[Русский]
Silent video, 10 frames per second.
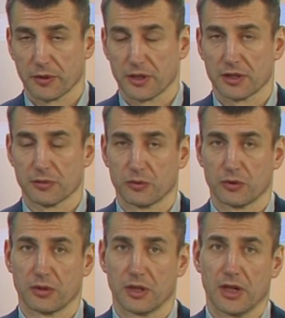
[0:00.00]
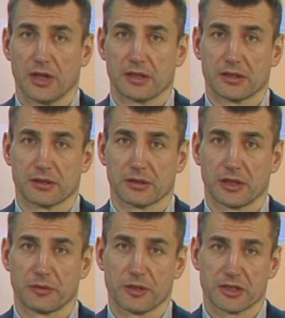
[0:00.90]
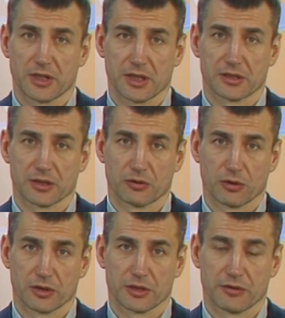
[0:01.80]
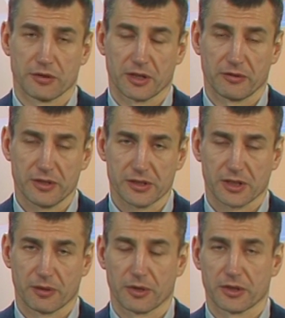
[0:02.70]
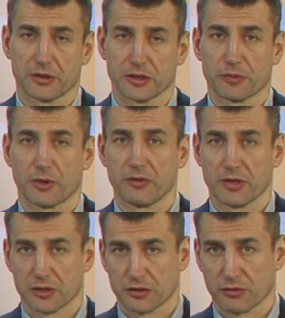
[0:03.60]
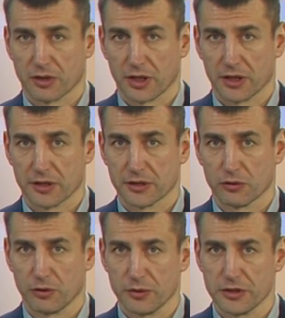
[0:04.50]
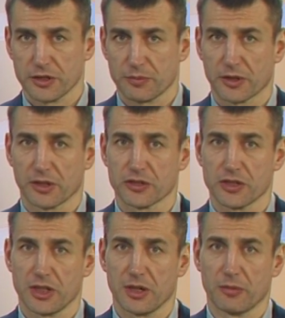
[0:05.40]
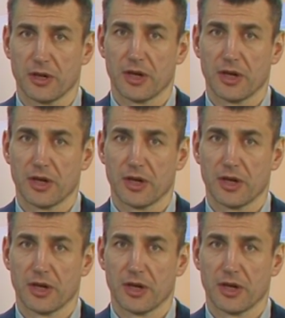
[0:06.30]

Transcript: Поэтому э, администрация города Северодвинска обратилась к правительству Архангельской области с предложением